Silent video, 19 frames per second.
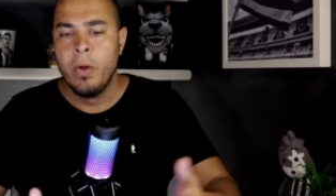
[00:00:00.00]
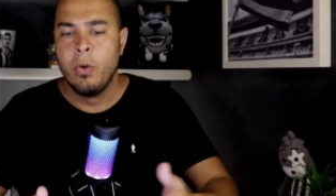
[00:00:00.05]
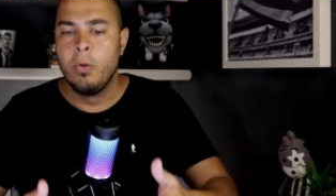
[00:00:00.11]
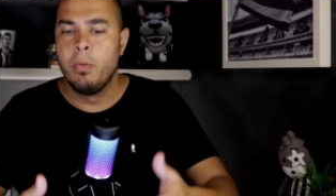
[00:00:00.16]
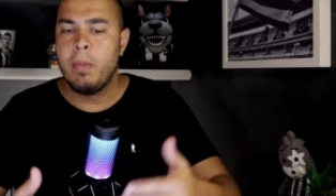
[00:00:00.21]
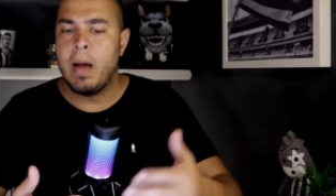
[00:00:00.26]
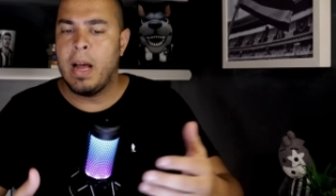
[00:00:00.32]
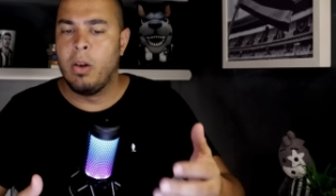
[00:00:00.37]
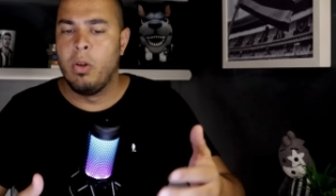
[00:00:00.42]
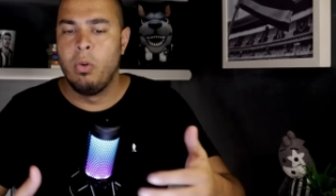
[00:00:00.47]
O
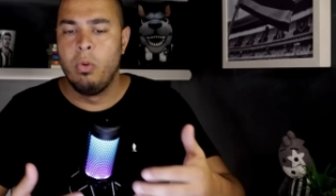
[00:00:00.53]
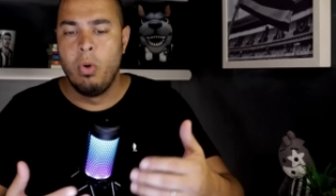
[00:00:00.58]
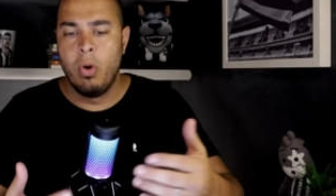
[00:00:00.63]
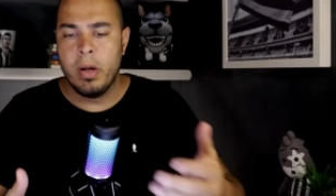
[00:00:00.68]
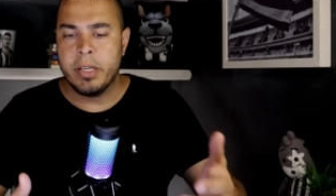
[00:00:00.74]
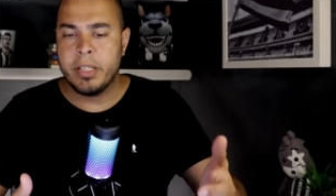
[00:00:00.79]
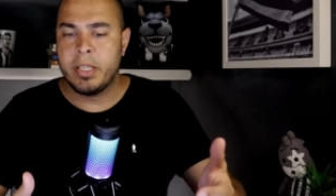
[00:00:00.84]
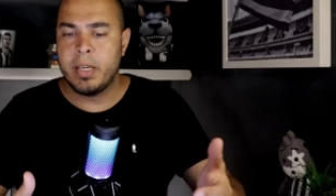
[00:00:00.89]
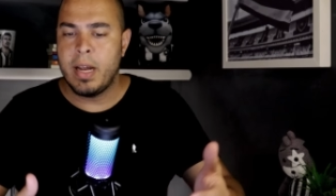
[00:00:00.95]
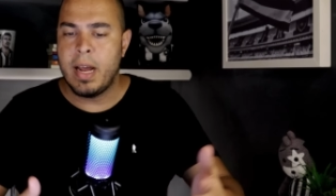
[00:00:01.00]
Marlon
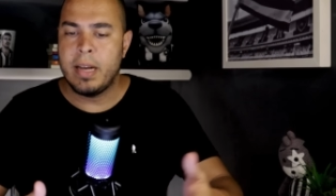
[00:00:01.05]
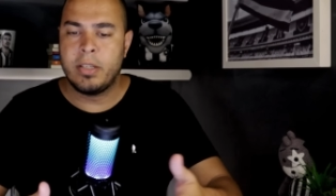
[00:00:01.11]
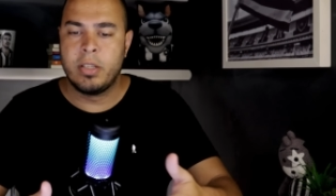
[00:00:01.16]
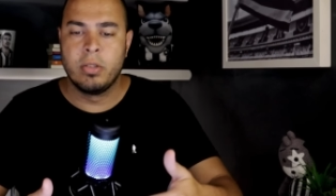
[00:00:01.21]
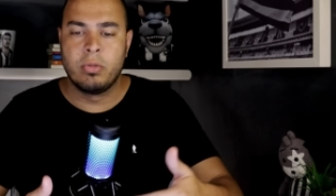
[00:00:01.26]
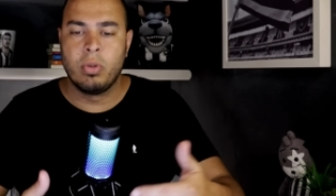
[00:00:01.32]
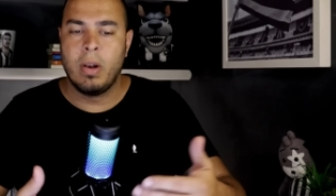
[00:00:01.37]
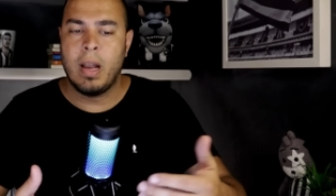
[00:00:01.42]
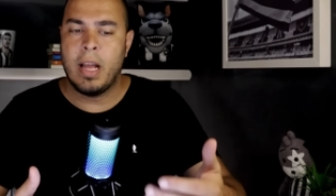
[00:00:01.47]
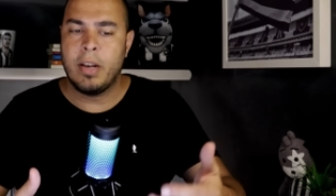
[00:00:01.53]
hoje é
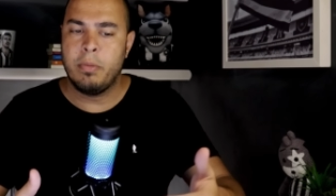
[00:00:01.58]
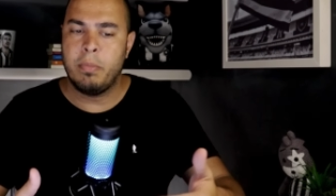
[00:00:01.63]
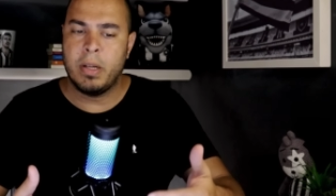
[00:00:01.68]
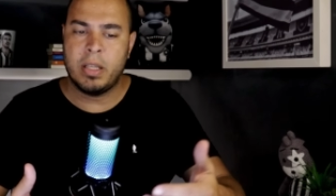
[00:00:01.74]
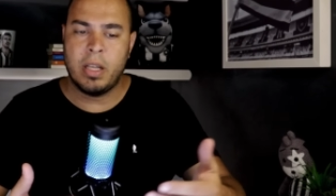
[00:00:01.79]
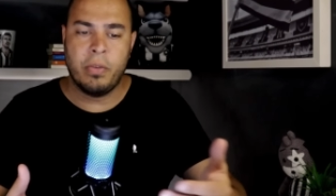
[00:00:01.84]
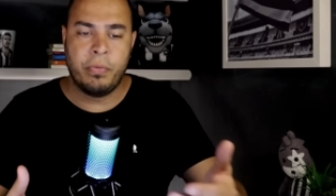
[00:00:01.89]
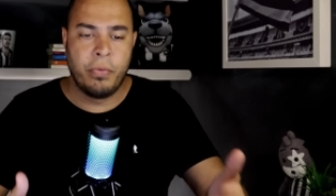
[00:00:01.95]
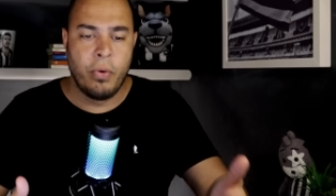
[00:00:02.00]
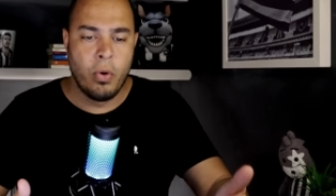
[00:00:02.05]
titular do
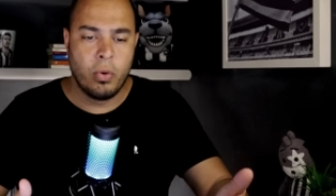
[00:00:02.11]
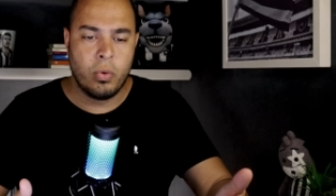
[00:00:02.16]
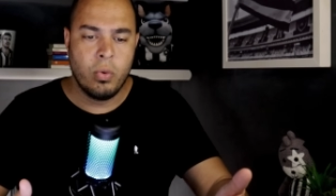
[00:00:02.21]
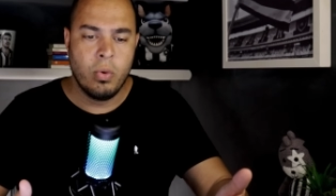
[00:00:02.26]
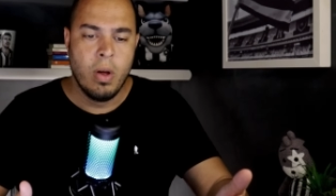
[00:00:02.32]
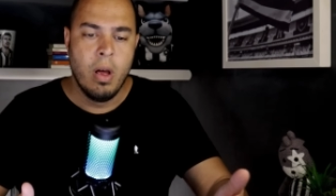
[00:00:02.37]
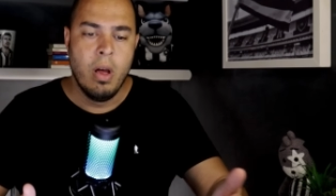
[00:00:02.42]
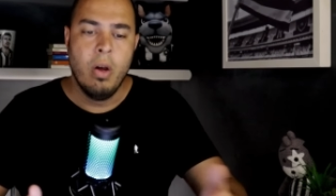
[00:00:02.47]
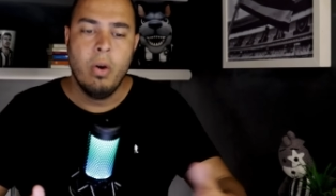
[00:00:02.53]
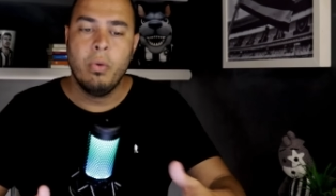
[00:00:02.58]

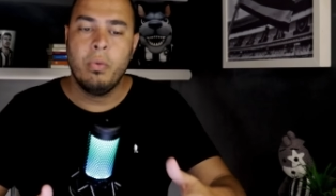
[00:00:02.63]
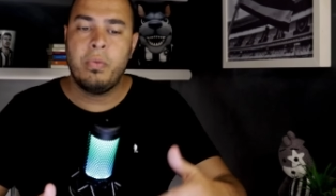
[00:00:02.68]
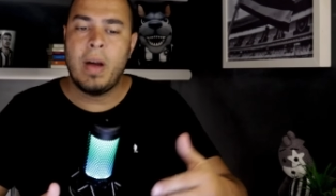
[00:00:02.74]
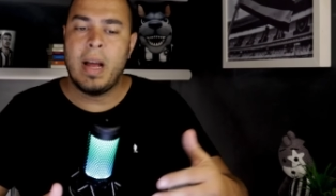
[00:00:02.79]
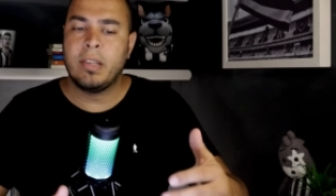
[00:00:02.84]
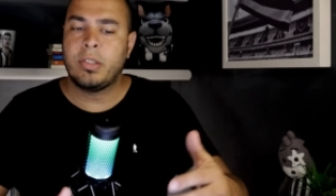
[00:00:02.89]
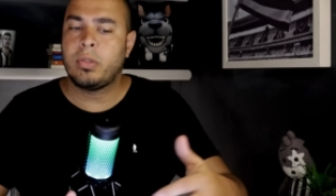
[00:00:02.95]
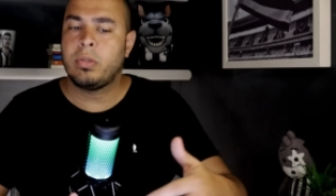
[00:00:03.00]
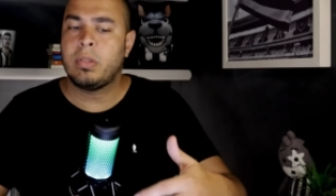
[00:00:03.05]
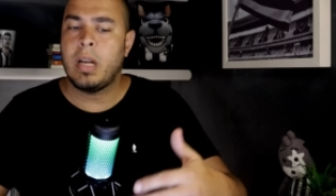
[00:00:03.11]
Botafogo. O
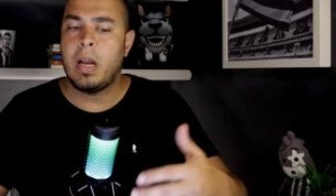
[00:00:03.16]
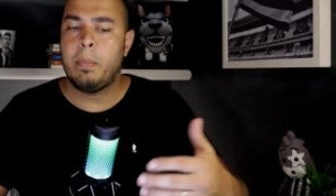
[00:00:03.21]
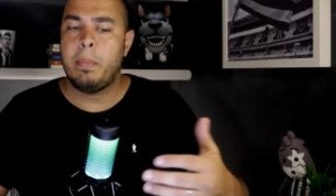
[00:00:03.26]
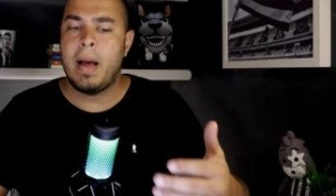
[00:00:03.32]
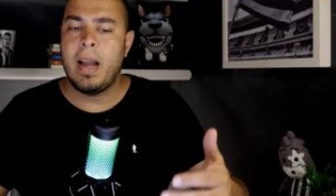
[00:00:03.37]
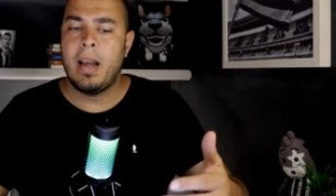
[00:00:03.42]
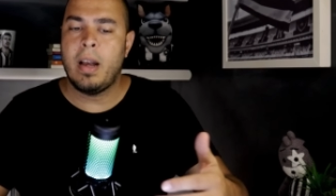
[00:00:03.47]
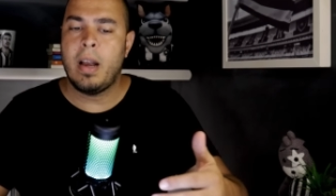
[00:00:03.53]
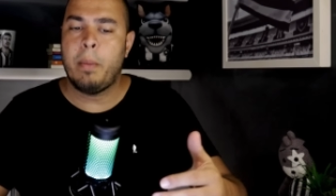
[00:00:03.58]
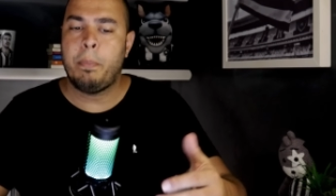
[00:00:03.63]
Vasco
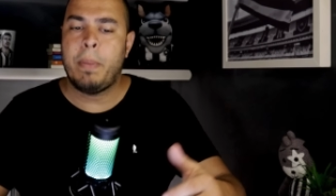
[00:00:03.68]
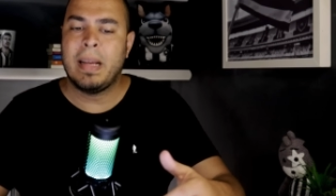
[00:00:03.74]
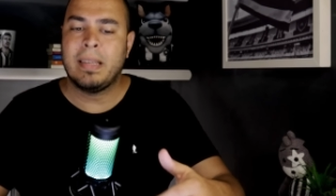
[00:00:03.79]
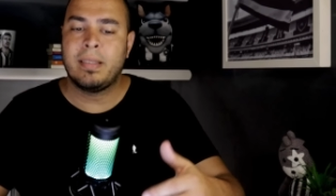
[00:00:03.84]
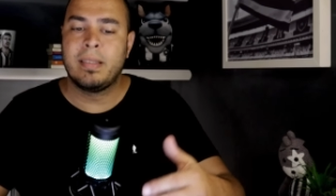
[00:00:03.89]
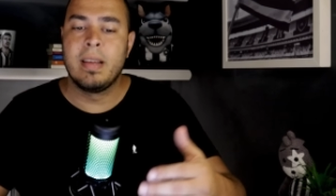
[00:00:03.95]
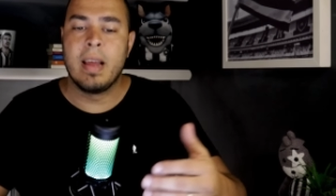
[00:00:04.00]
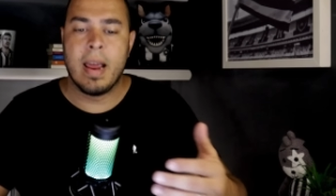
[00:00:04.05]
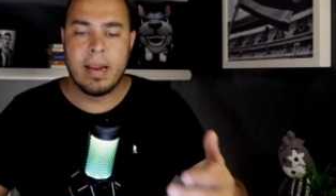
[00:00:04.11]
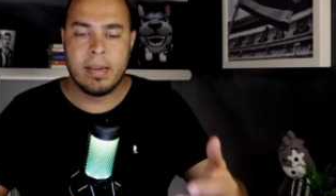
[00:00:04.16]
trabalha na
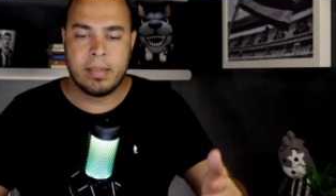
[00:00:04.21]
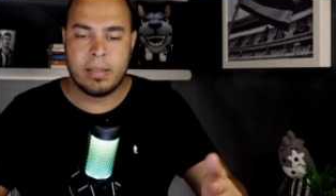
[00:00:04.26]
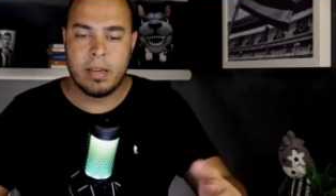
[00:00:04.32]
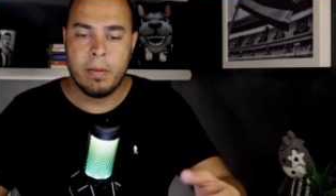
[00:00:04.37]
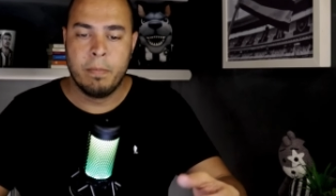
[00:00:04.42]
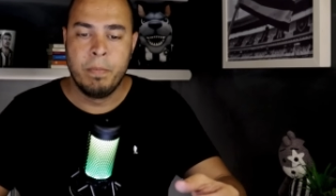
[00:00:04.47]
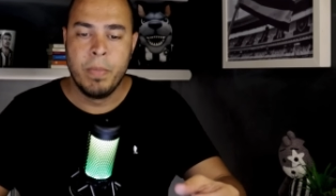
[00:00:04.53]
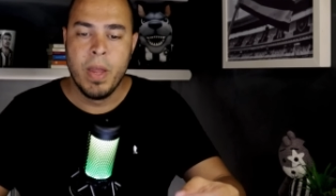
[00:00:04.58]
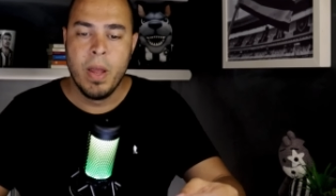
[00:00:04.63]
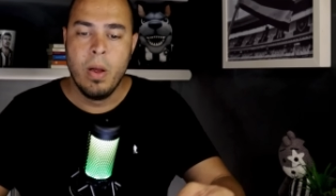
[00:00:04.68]
paciência.